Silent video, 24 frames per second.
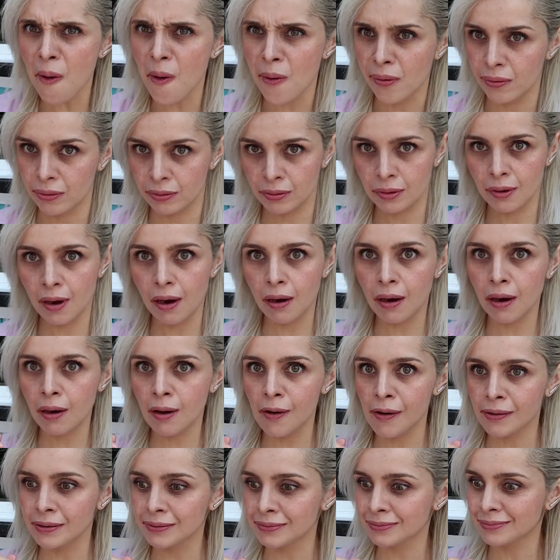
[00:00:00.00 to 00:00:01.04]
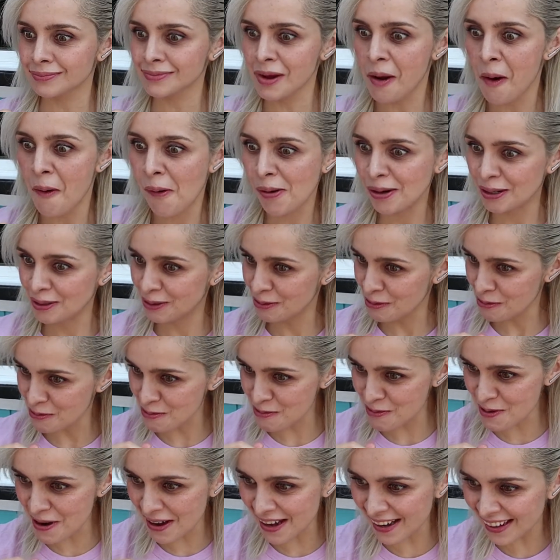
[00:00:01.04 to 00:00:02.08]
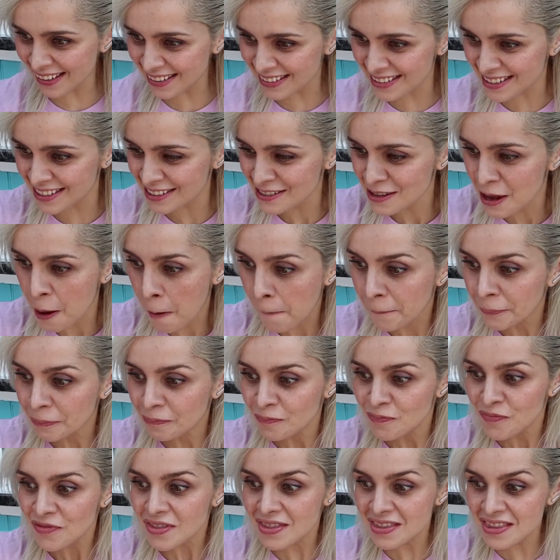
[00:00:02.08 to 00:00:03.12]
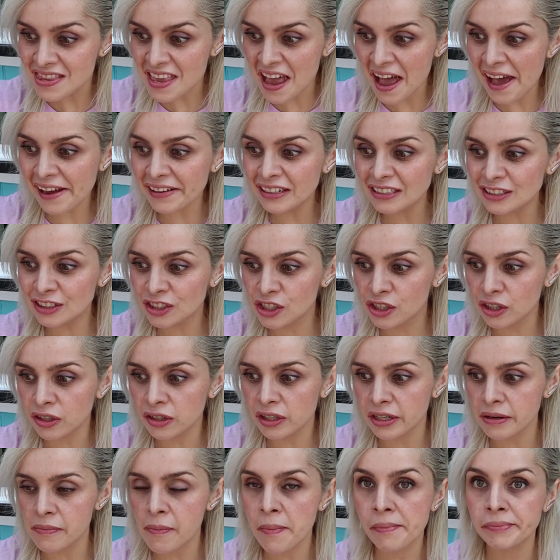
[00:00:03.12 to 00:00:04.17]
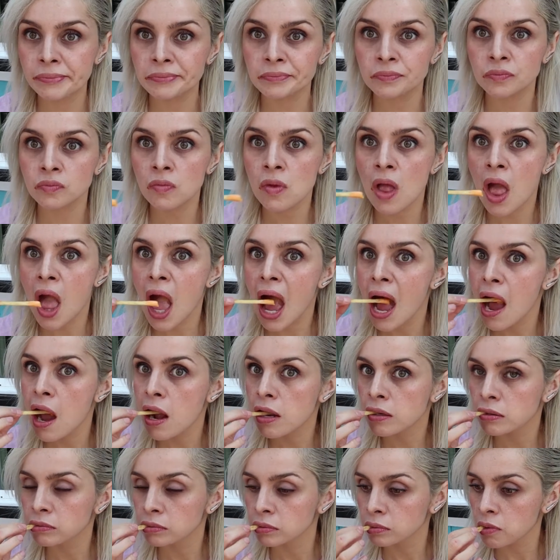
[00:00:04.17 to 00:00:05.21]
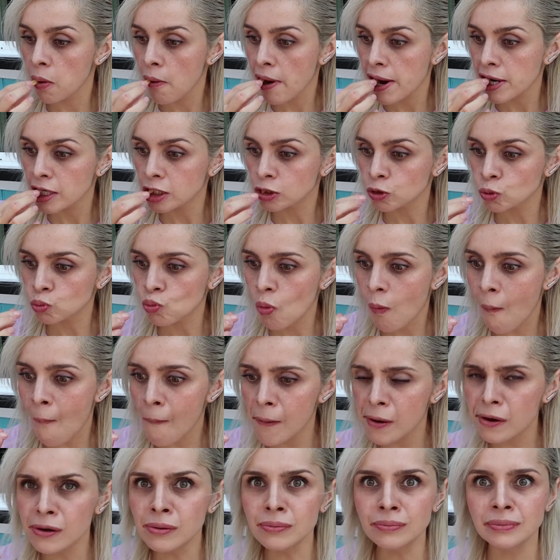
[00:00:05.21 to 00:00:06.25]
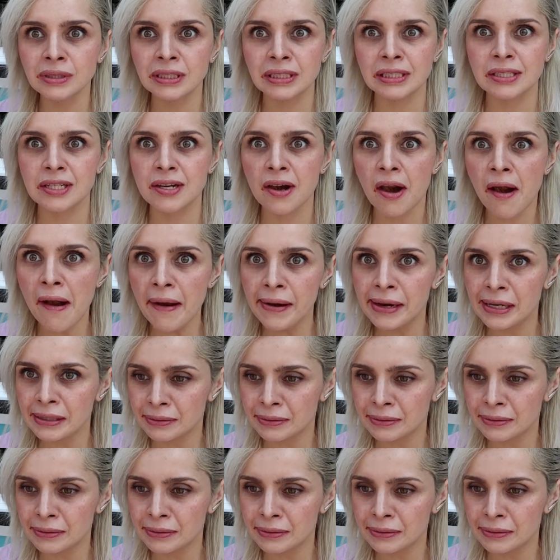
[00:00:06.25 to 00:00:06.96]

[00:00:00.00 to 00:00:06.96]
Y como que le ponías la sal, bueno, yo le puse la salsita a todo, a las papas, a los tater tots, a la hamburguesa,